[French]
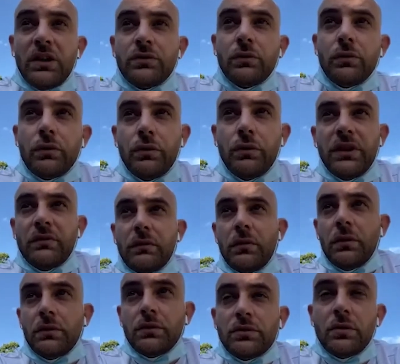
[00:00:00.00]
garçons de haut
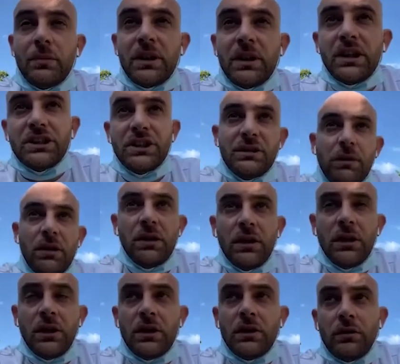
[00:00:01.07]
niveau en 200 mètres nage libre.
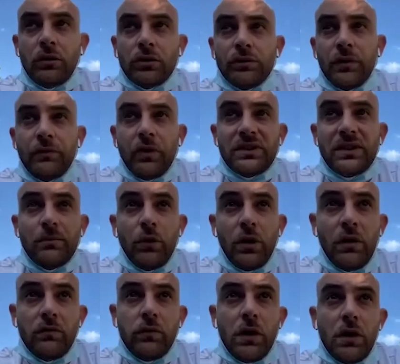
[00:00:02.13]
Donc je vais
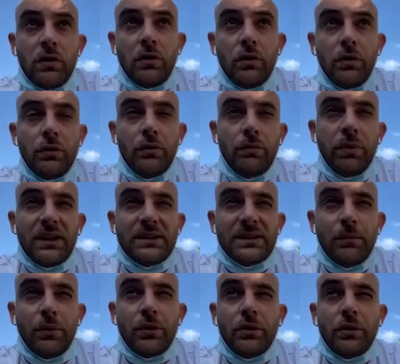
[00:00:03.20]
forcément avoir une place
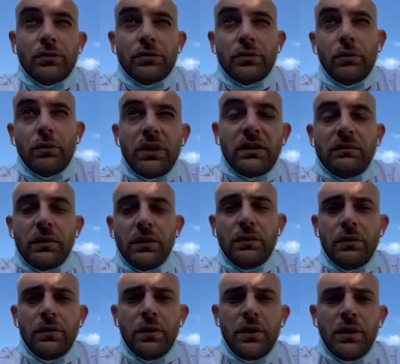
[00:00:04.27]
importante sur le
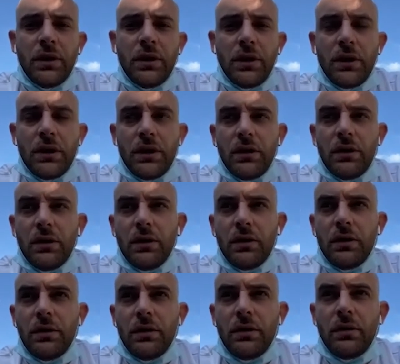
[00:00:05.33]
4x2.
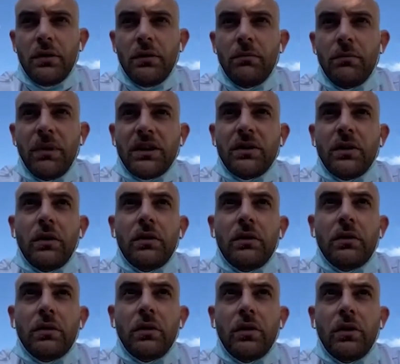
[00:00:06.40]
Euh,
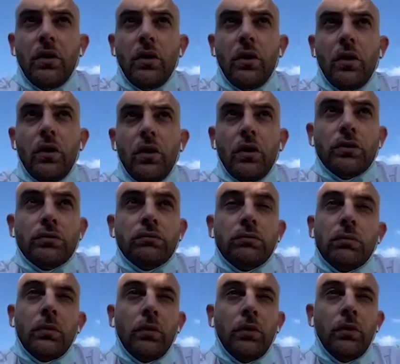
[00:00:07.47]
maintenant, euh,
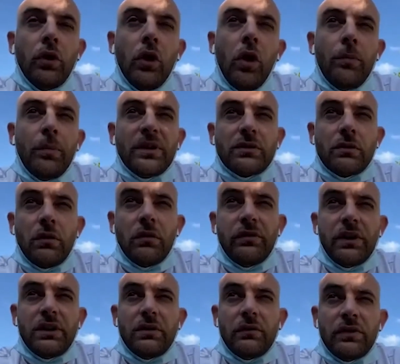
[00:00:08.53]
non, parce qu'en
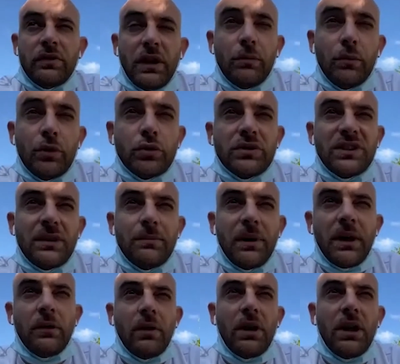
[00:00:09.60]
fait, euh, finalement, sur cette
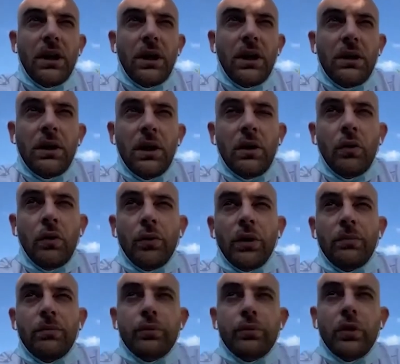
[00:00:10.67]
période-là, on
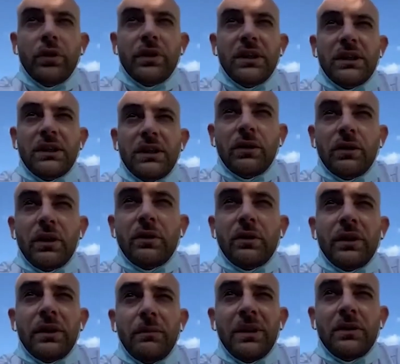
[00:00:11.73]
n'est plus dans des, dans,
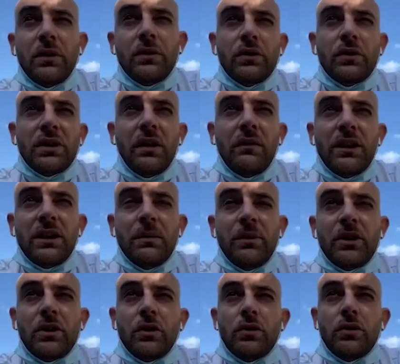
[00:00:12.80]
des méthodes de travail, des
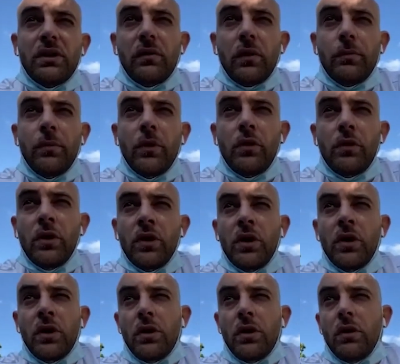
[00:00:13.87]
méthodes de développement.
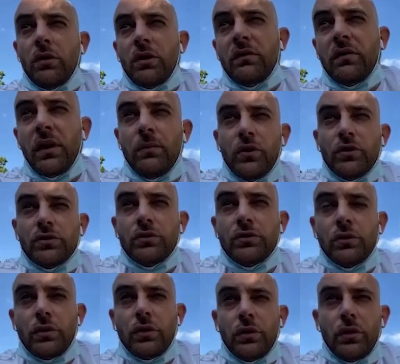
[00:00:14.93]
on est vraiment
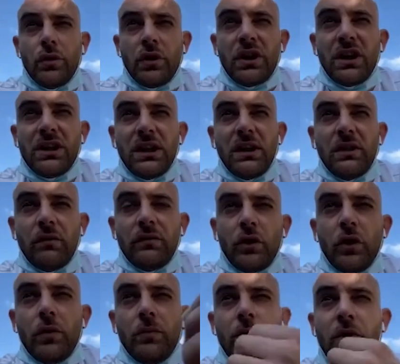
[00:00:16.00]
sur créer un
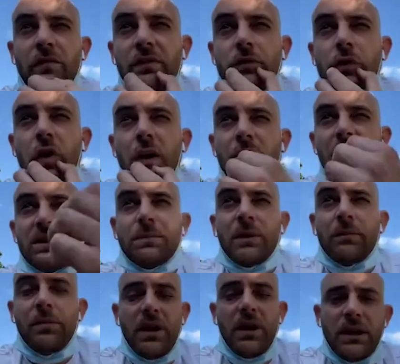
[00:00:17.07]
environnement favorable à se
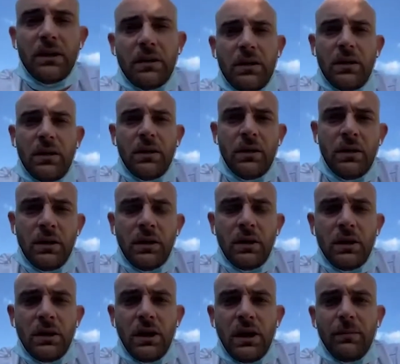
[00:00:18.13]
préparer à,
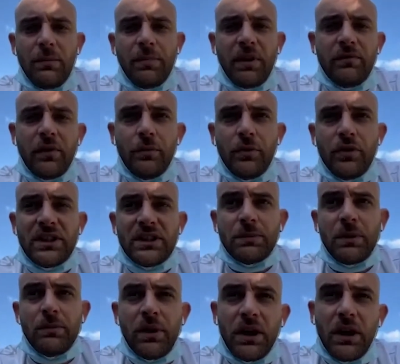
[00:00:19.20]
à la performance, à se
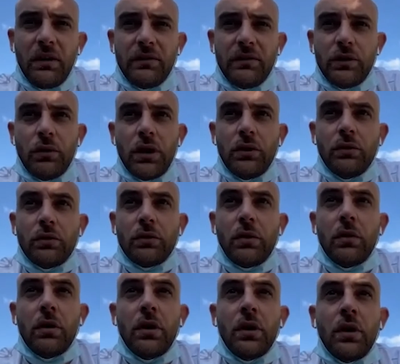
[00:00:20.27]
préparer à la victoire.
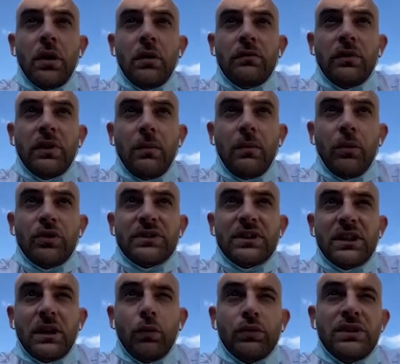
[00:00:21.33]
Donc, finalement, c'est
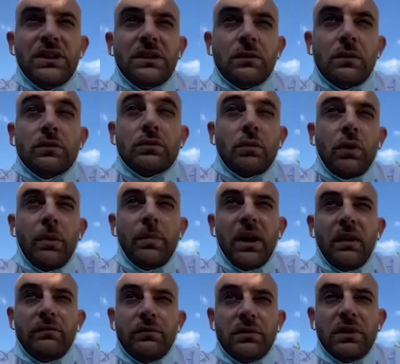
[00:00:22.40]
des routines, ce qu'on
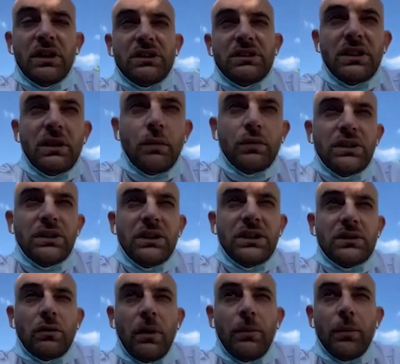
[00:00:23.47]
appelle l'affûtage, c'est des routines
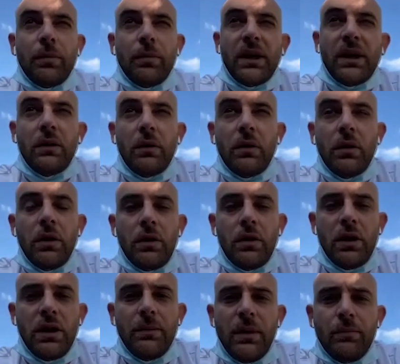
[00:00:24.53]
qui sont à peu près
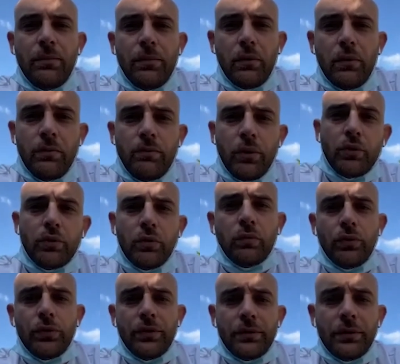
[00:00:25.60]
les mêmes pour, tout le
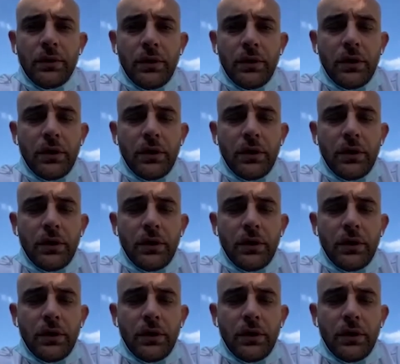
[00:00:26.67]
monde.